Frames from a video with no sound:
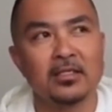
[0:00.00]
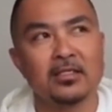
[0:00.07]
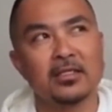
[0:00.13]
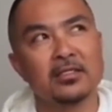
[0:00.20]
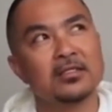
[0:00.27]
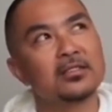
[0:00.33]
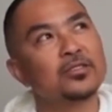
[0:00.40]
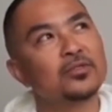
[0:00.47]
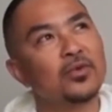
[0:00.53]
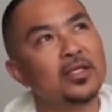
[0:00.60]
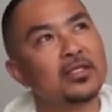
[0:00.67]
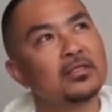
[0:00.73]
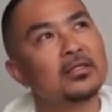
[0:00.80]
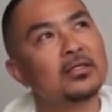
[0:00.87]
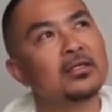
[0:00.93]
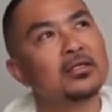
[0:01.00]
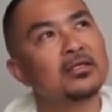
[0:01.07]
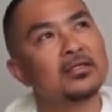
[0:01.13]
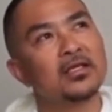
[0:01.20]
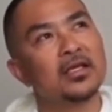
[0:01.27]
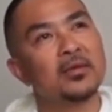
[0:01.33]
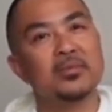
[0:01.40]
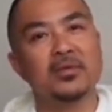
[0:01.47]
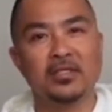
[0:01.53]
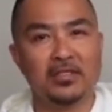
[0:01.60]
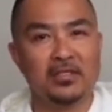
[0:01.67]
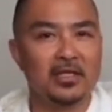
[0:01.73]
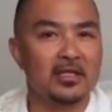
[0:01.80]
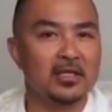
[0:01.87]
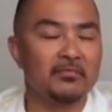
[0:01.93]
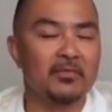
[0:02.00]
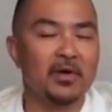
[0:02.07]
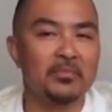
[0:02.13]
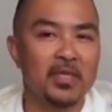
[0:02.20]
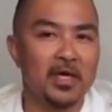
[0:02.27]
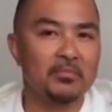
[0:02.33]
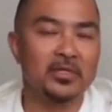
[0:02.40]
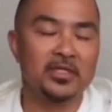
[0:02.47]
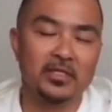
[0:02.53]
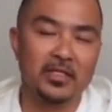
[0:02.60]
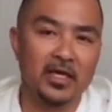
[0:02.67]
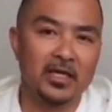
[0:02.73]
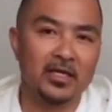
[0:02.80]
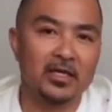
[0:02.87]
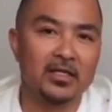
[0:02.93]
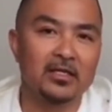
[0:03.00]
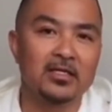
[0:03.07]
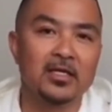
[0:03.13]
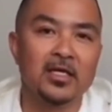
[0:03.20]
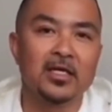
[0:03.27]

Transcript: since 2017, if I'm not mistaken.